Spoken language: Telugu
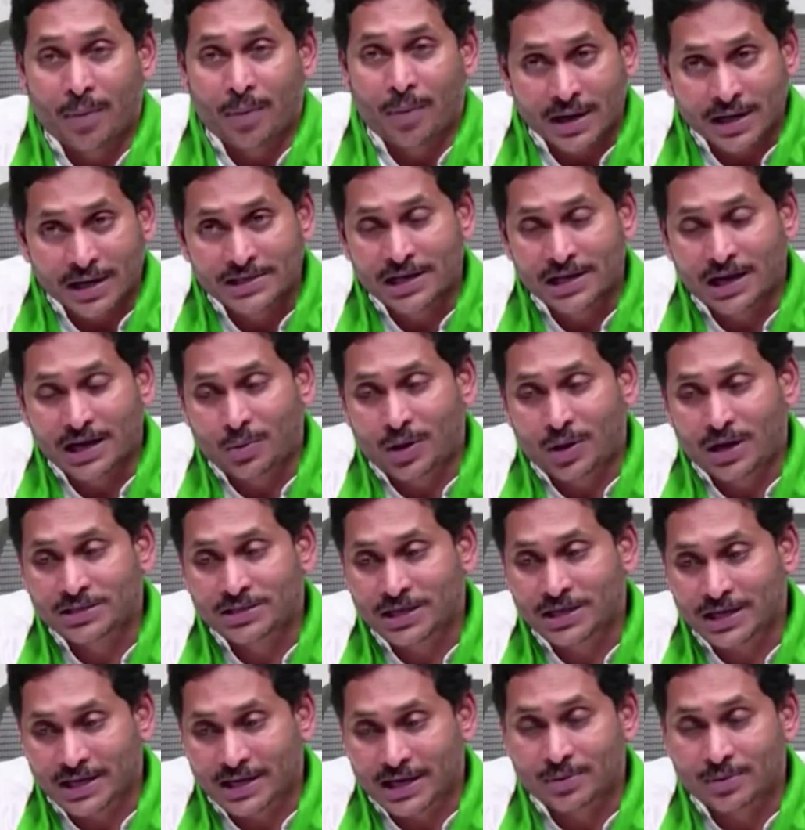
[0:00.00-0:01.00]

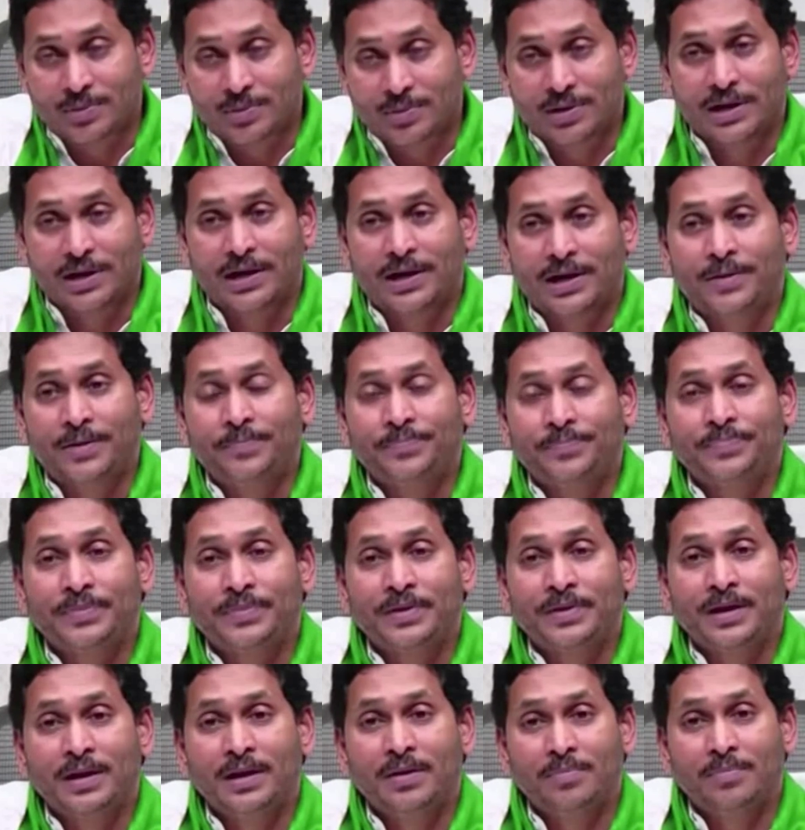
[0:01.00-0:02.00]
మనసావాచ కర్మన
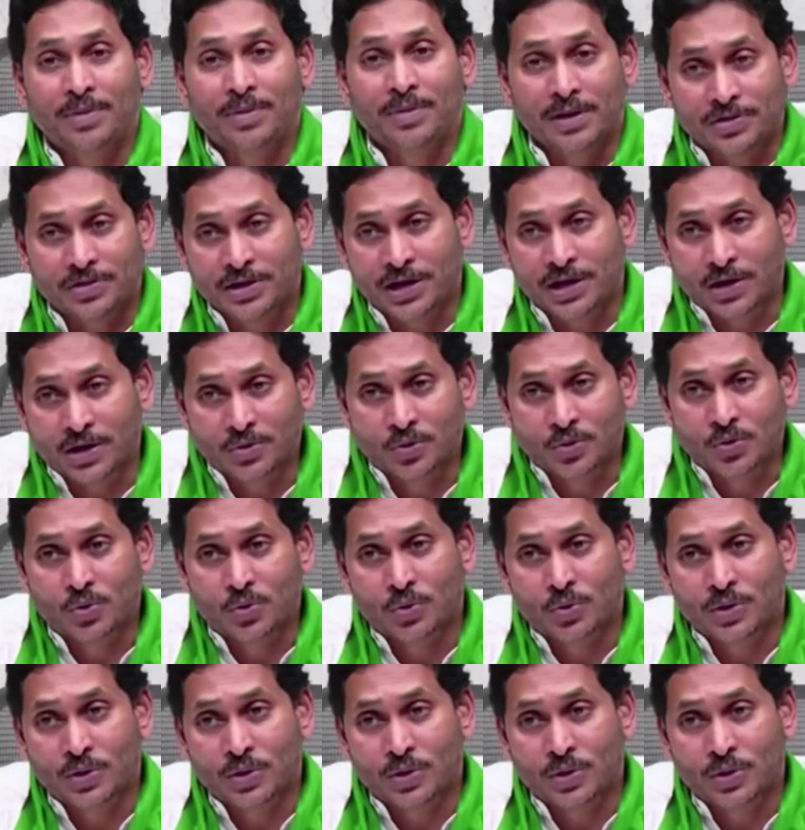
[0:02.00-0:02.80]
ప్రతి అడుగు